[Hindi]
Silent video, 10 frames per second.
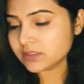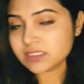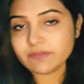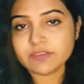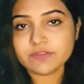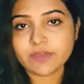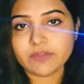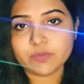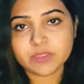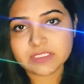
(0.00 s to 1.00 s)
सेवेंटी फाइव
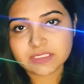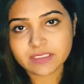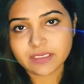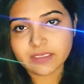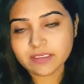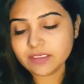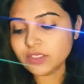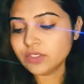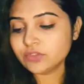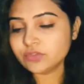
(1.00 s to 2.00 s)
रुपीज़ की है
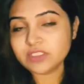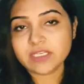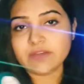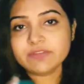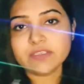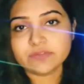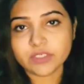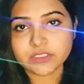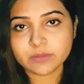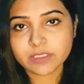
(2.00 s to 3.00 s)
तो ये काफ़ी
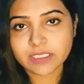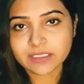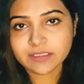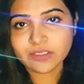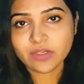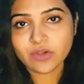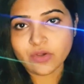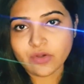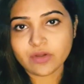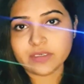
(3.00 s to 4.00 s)
अफोर्डेबल है
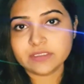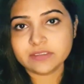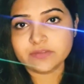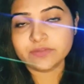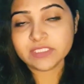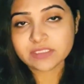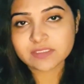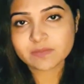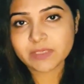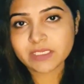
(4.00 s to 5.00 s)
और
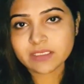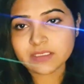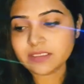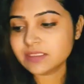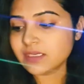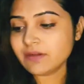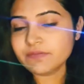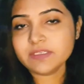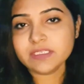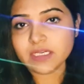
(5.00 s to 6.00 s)
विंटर्स में
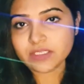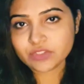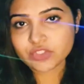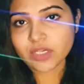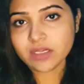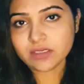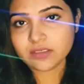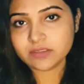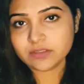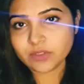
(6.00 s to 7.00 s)
काफ़ी अच्छा
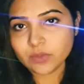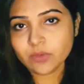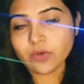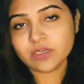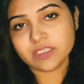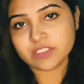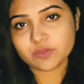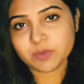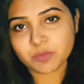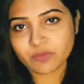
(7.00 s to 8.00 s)
ग्लो और
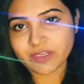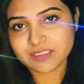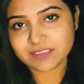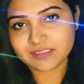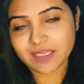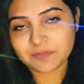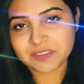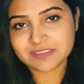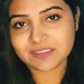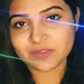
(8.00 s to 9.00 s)
नरिशमेंट प्रोवाइड करता है आपकी
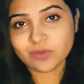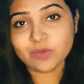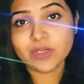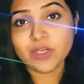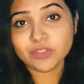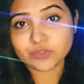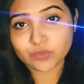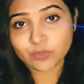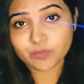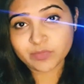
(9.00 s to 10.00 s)
स्किन को
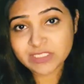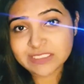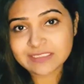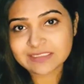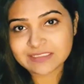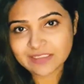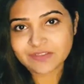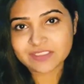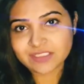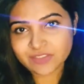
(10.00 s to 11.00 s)
तो प्लीज़ गिव
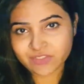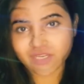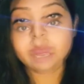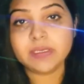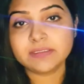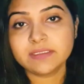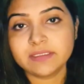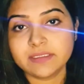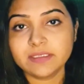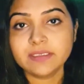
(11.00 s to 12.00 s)
इट अ ट्राई बात
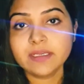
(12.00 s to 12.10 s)
करेंगे